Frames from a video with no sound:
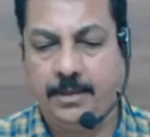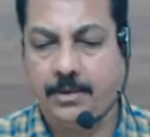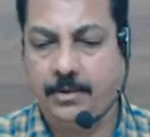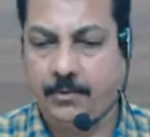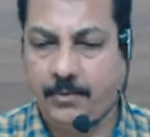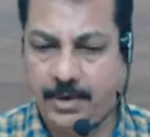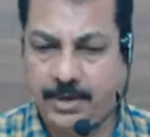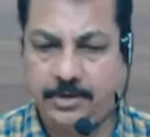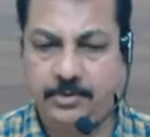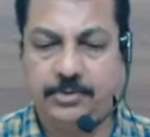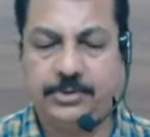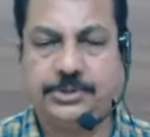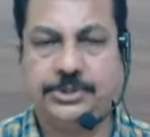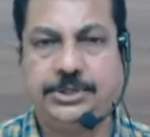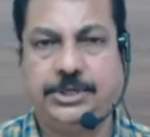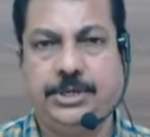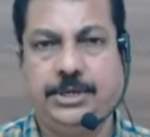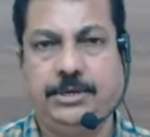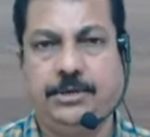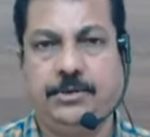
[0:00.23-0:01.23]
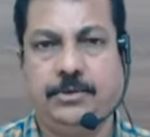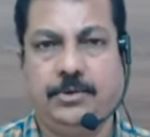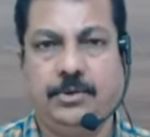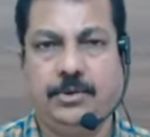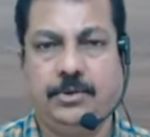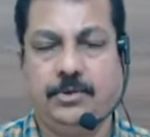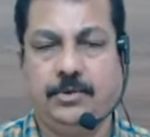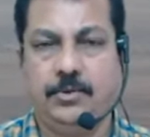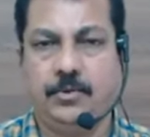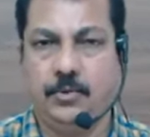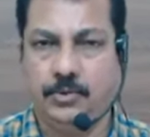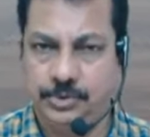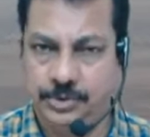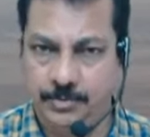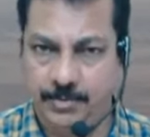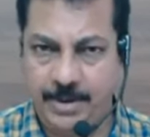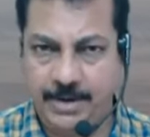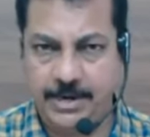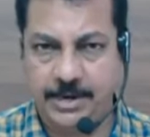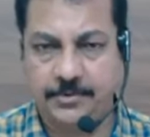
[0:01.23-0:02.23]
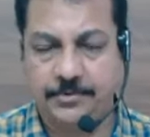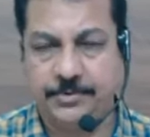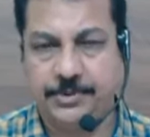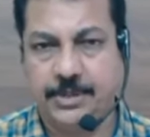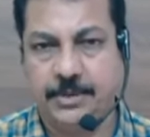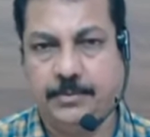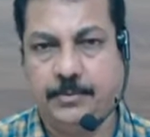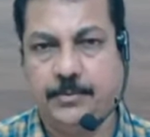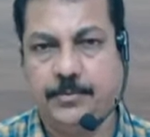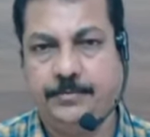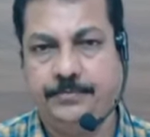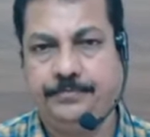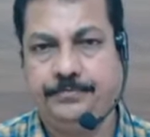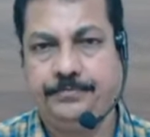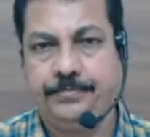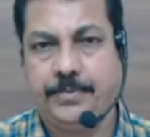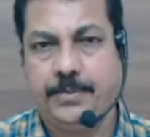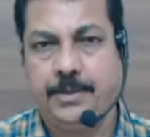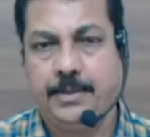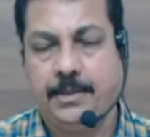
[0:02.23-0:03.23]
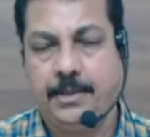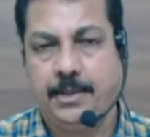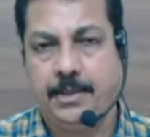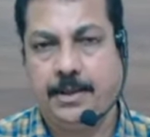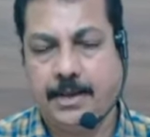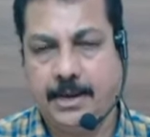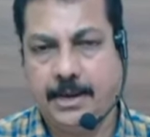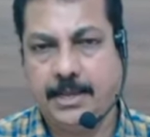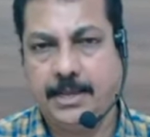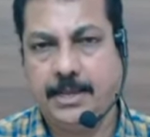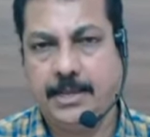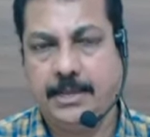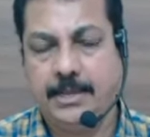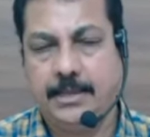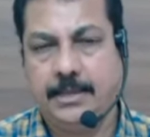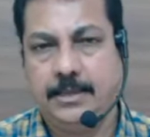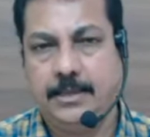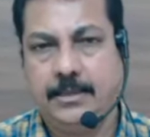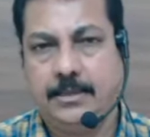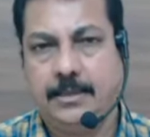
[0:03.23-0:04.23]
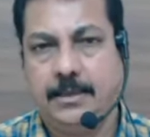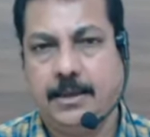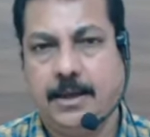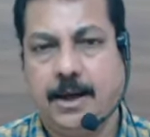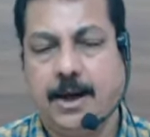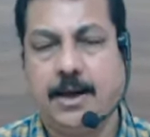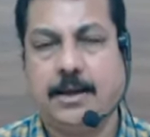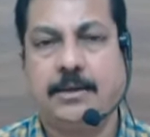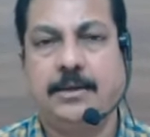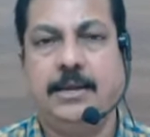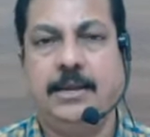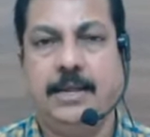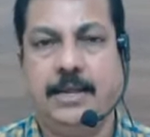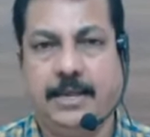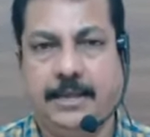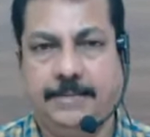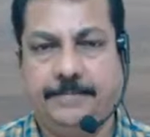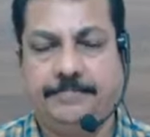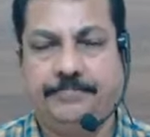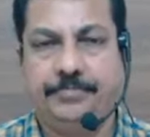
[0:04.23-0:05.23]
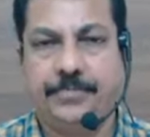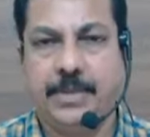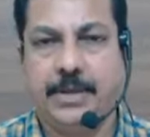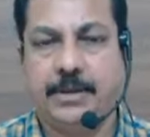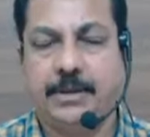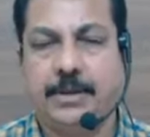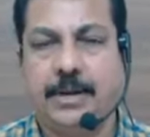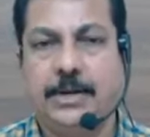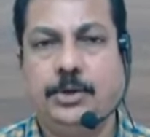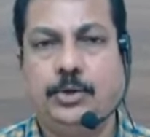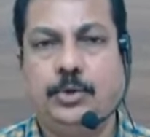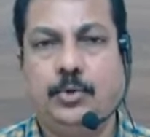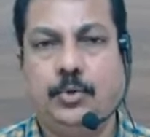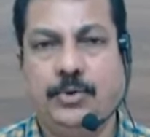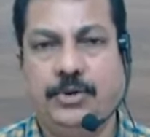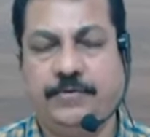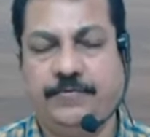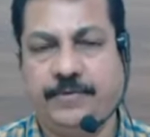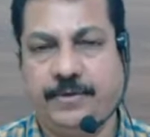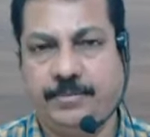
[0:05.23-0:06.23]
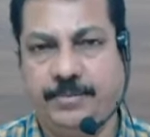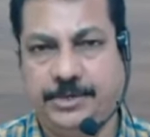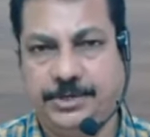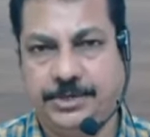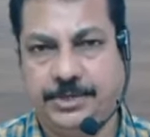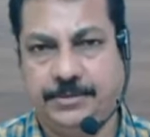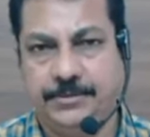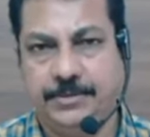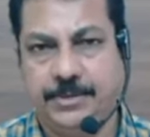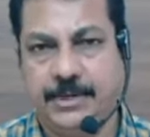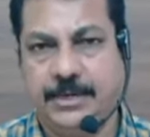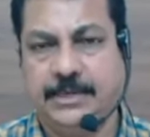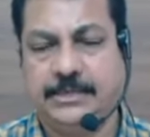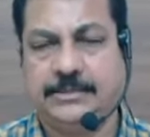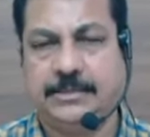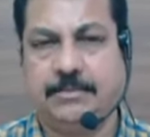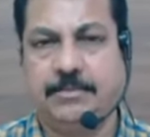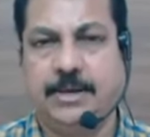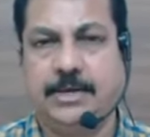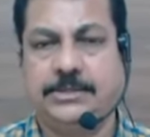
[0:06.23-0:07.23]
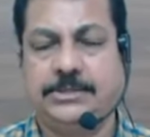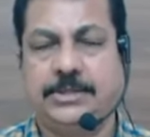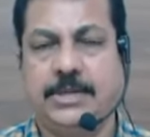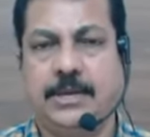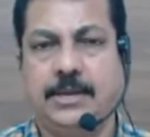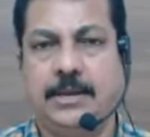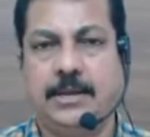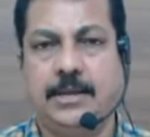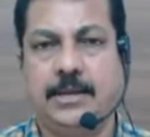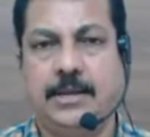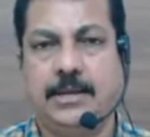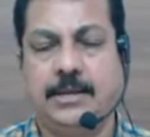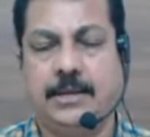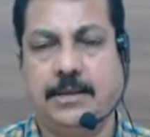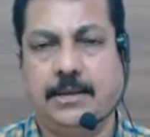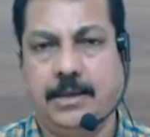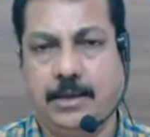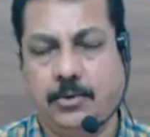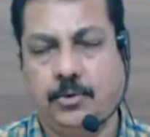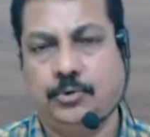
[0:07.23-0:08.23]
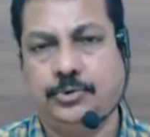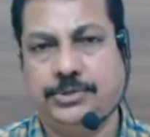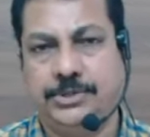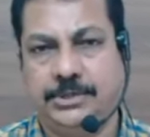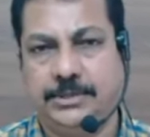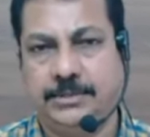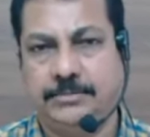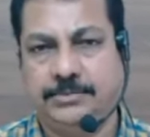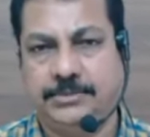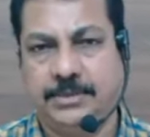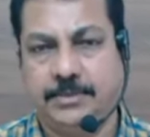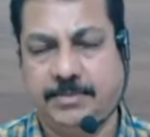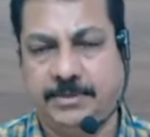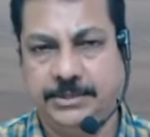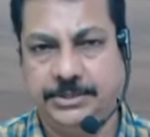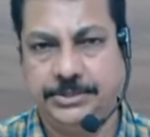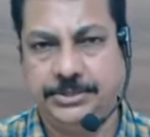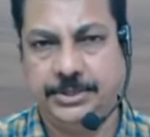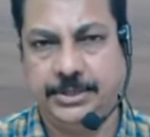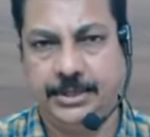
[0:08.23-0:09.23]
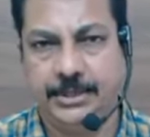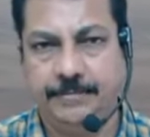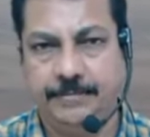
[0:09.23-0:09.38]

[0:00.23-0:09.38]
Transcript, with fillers: వారి గురించి కొంచెం మాట్లాడుకుందాము అలాగే ఆర్టీఐ రైట్ టు ఇన్ఫర్మేషన్ అంటే సమాచార హక్కు చట్టంకి సంబంధించి